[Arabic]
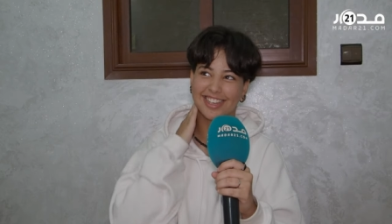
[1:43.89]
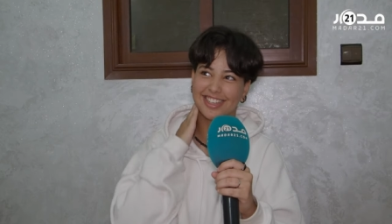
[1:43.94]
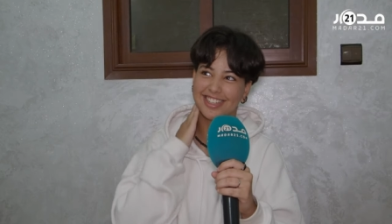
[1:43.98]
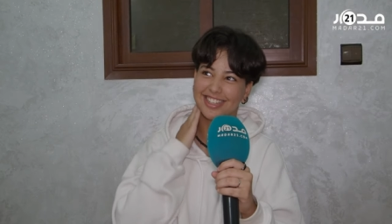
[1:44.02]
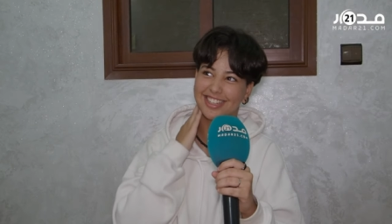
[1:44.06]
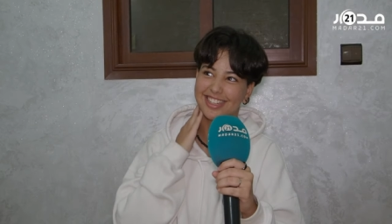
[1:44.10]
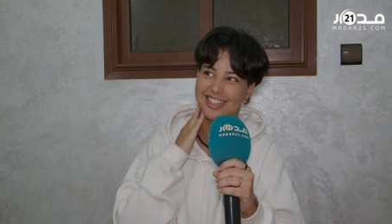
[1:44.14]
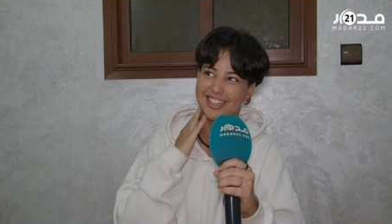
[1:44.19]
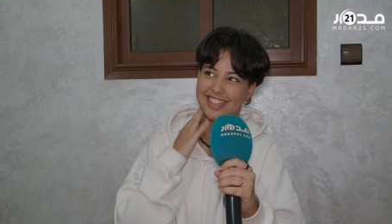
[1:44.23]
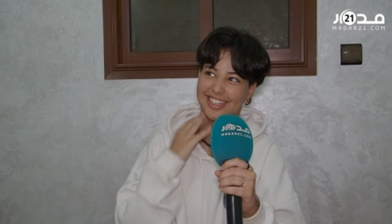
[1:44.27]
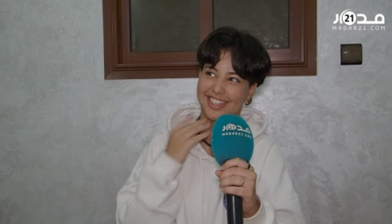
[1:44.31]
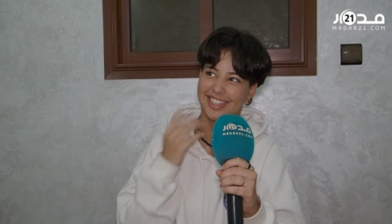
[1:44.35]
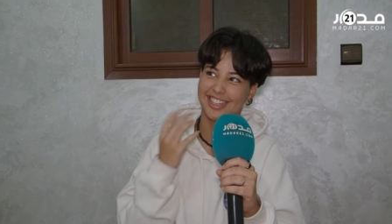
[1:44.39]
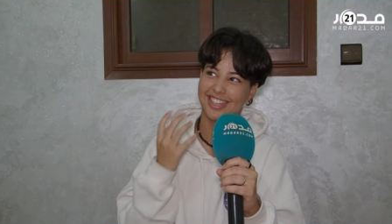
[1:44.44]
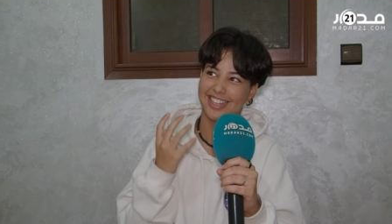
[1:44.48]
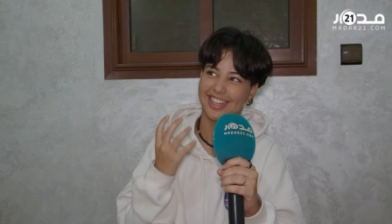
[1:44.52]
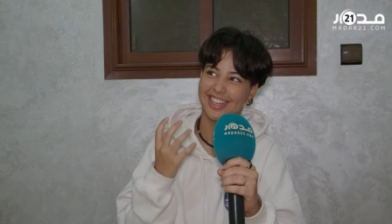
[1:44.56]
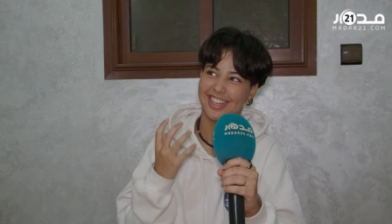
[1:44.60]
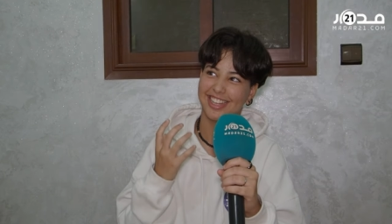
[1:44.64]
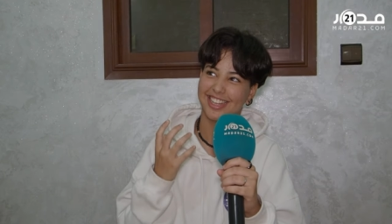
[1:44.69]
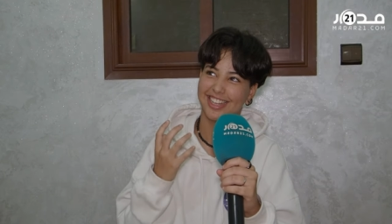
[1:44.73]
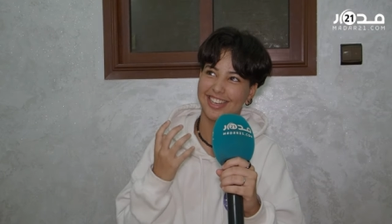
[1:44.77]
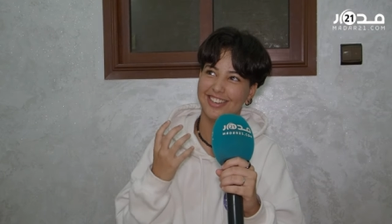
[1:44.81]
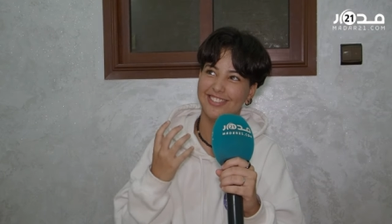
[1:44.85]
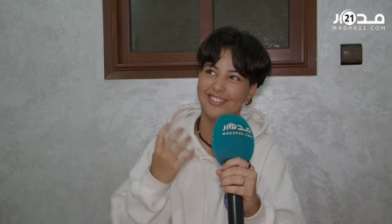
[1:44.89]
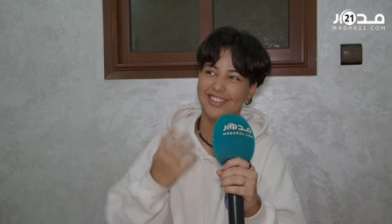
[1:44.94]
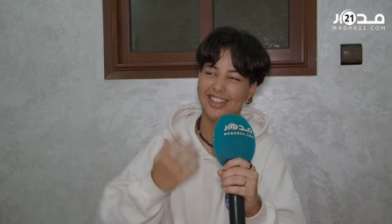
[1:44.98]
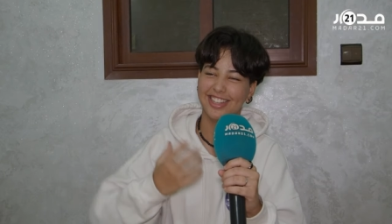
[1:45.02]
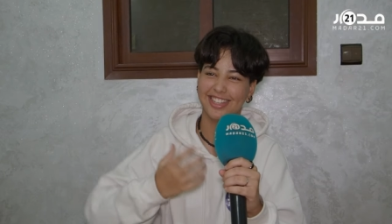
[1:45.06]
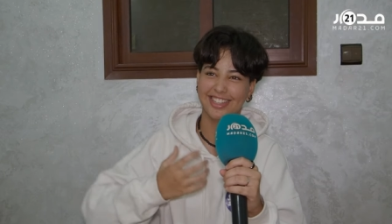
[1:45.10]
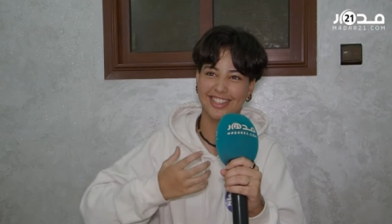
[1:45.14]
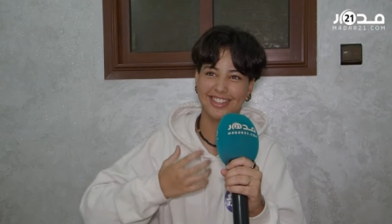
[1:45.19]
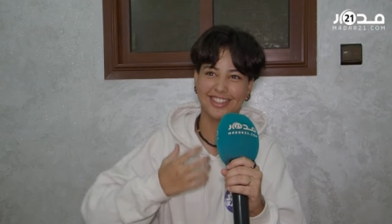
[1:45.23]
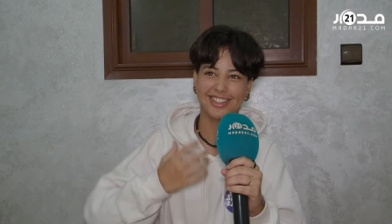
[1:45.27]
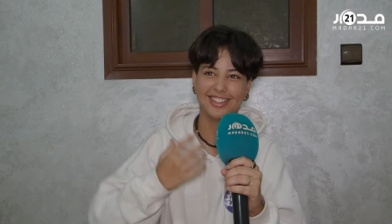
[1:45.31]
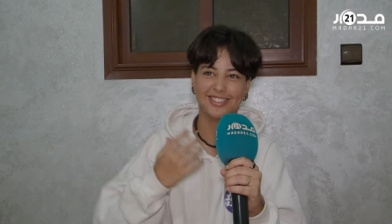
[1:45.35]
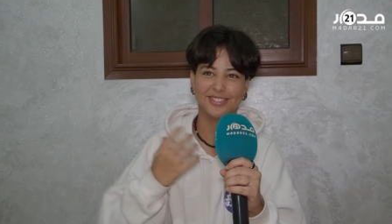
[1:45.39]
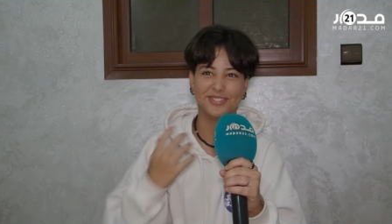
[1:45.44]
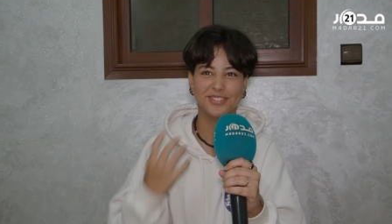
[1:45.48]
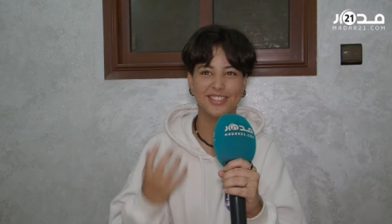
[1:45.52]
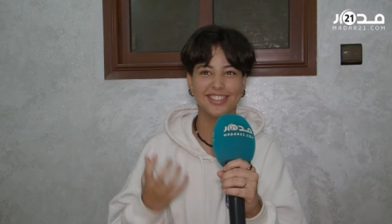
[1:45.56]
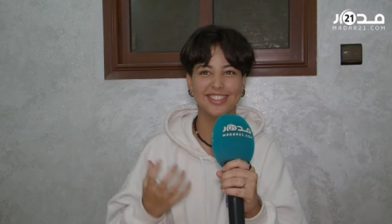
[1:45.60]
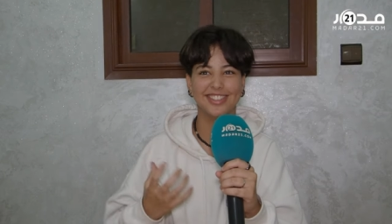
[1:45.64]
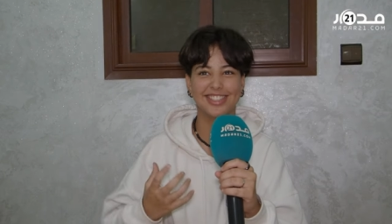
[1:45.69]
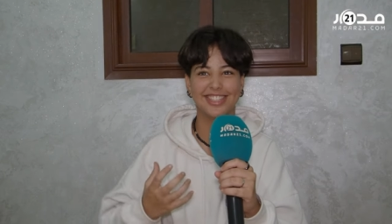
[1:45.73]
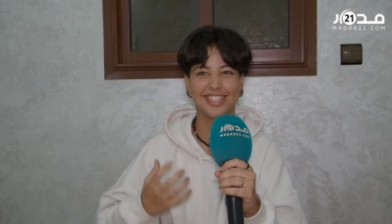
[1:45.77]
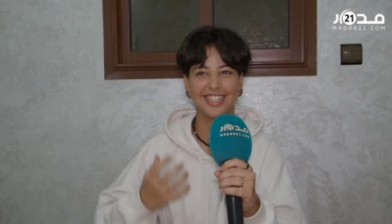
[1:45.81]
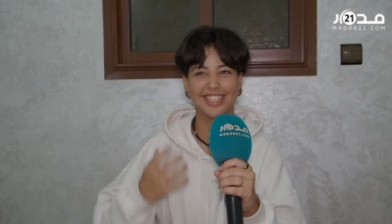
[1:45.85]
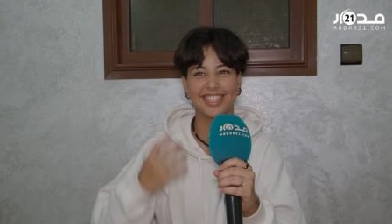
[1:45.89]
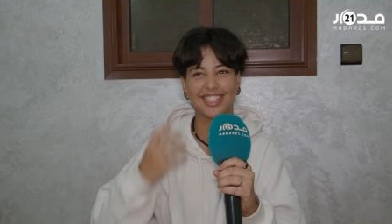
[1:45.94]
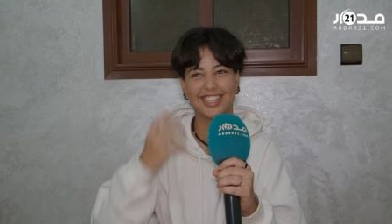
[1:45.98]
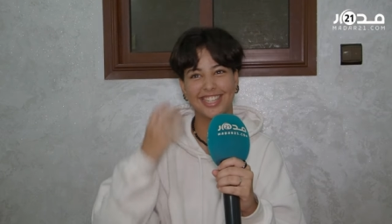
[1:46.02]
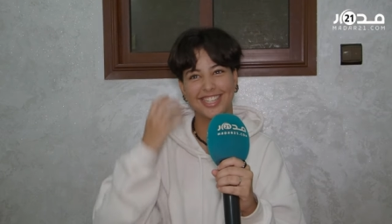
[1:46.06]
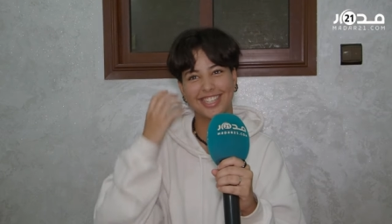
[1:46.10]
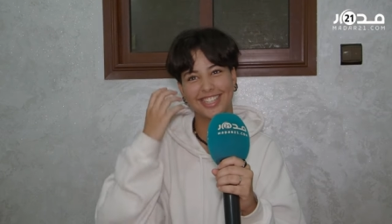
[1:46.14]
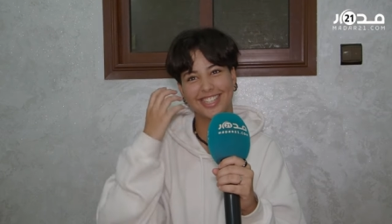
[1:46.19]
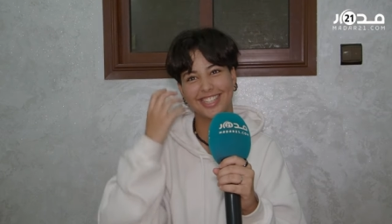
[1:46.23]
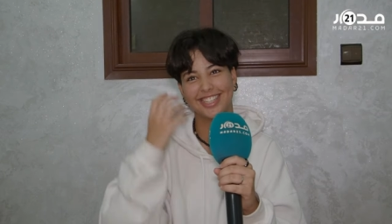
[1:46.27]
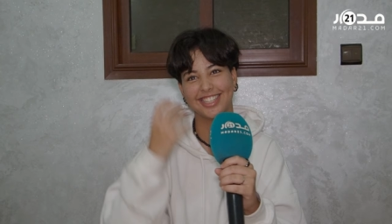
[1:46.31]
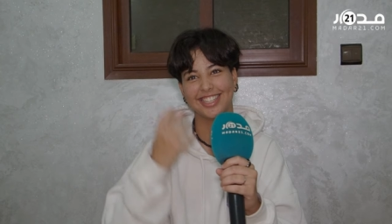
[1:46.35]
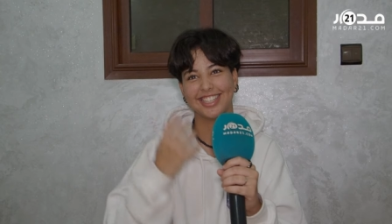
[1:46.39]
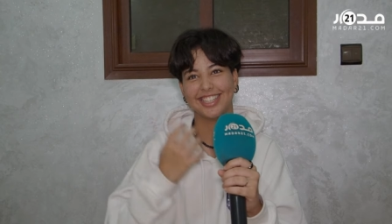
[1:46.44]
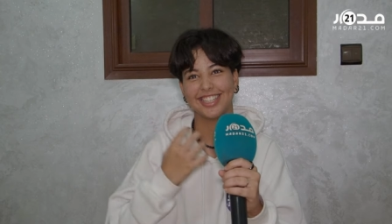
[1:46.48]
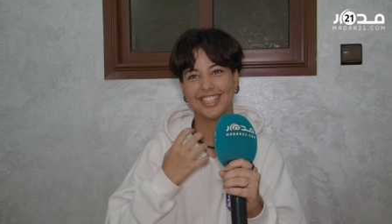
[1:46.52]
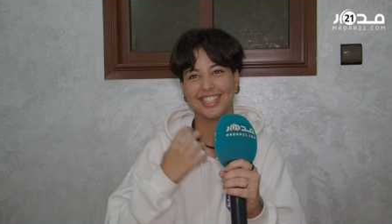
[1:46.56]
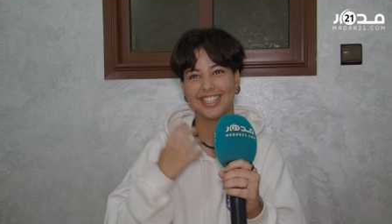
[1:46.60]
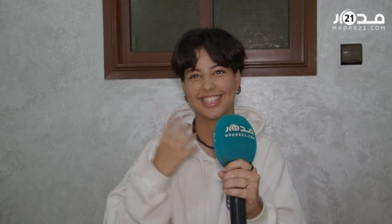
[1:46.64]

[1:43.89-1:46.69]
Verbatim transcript: انا انا واحد البنت اللي كي